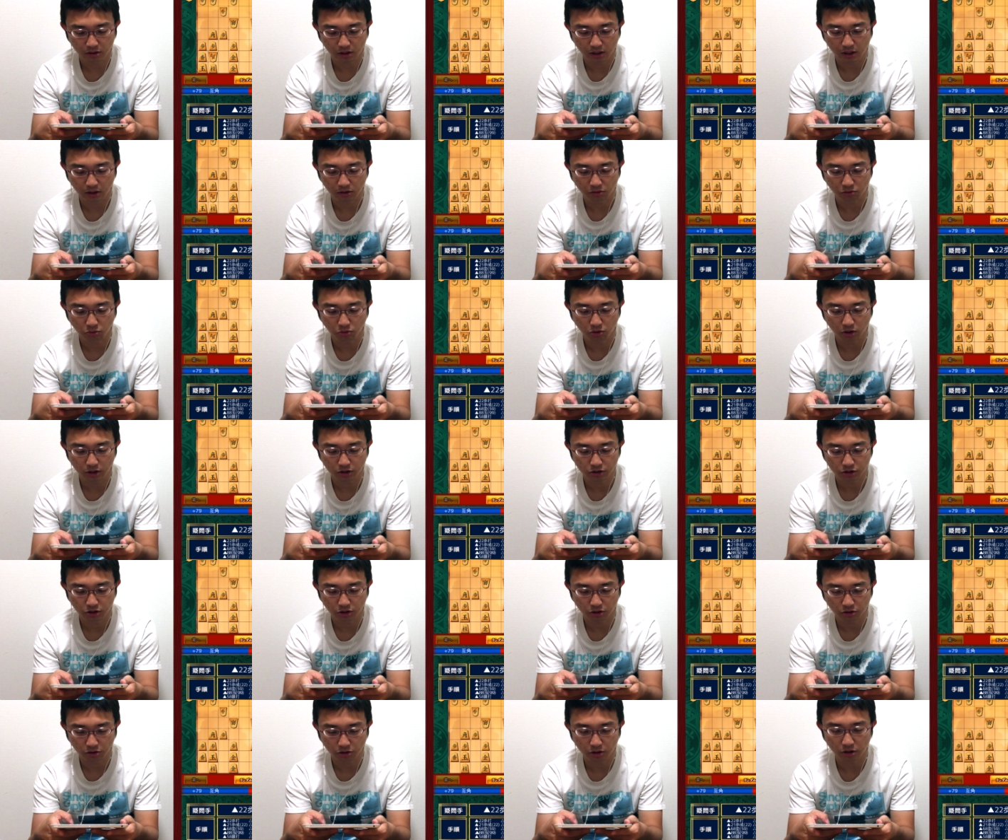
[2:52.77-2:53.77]
あ、交換
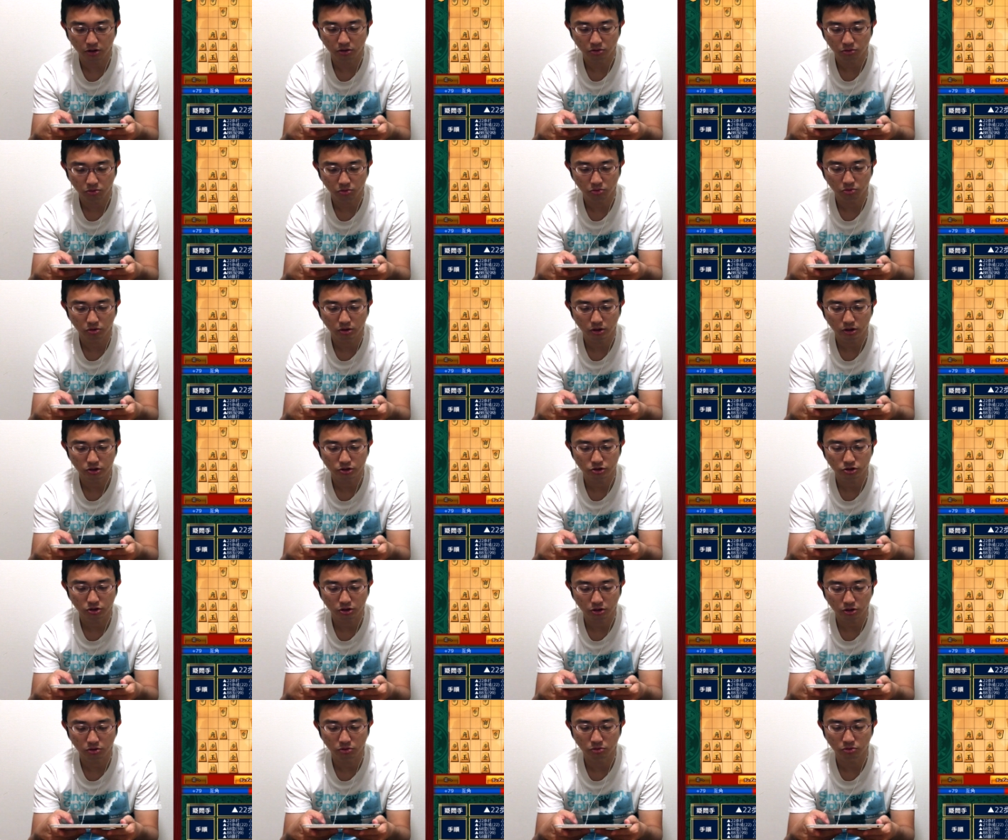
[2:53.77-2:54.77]
してからか。交換
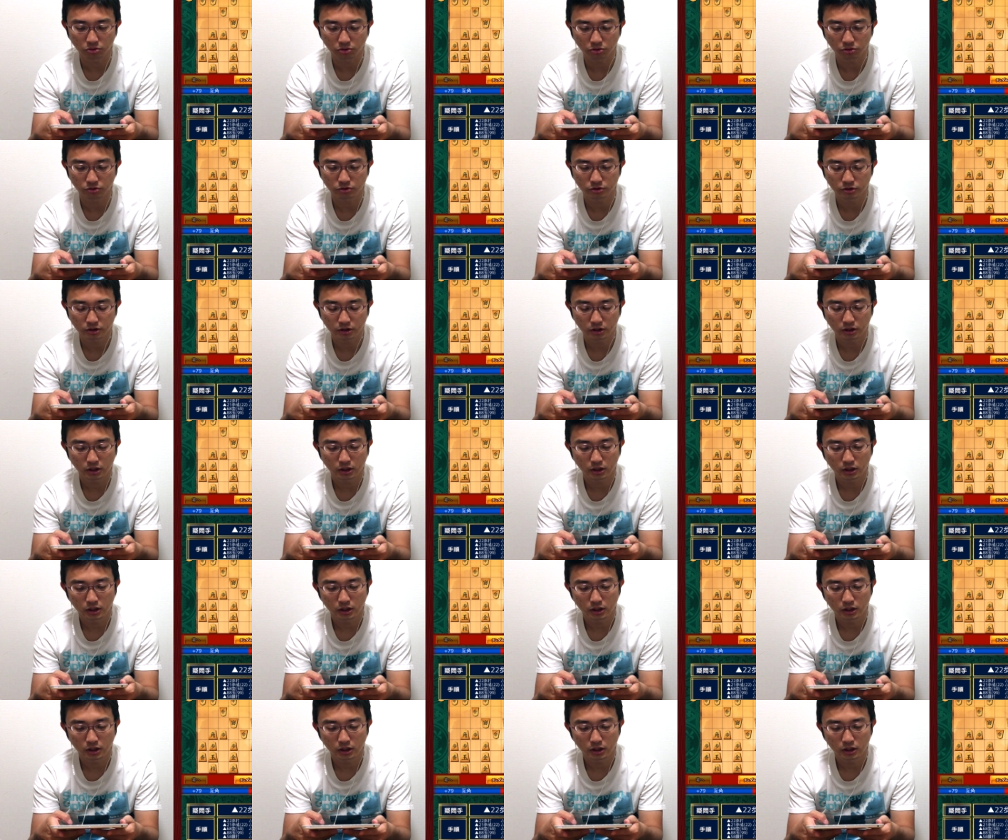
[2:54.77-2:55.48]
してから5六歩。